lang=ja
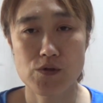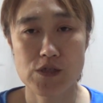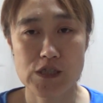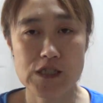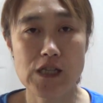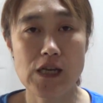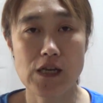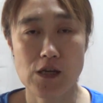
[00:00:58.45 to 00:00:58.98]
に
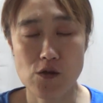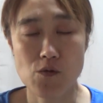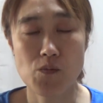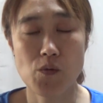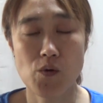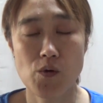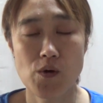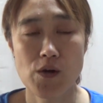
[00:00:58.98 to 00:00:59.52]
してんけど
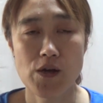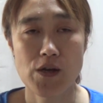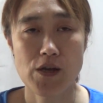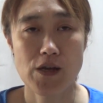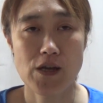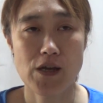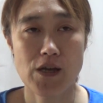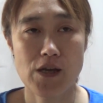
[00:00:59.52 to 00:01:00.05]
も
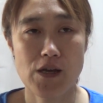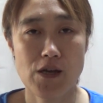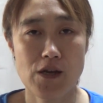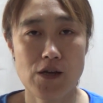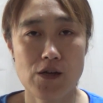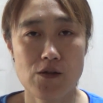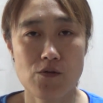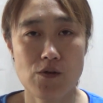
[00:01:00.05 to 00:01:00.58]

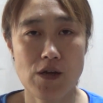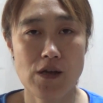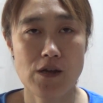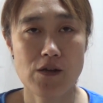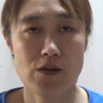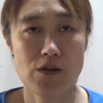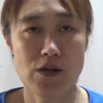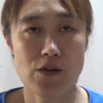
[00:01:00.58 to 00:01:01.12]
えー、っと
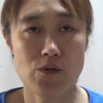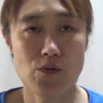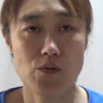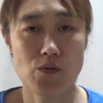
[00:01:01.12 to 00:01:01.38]
ね、あのー、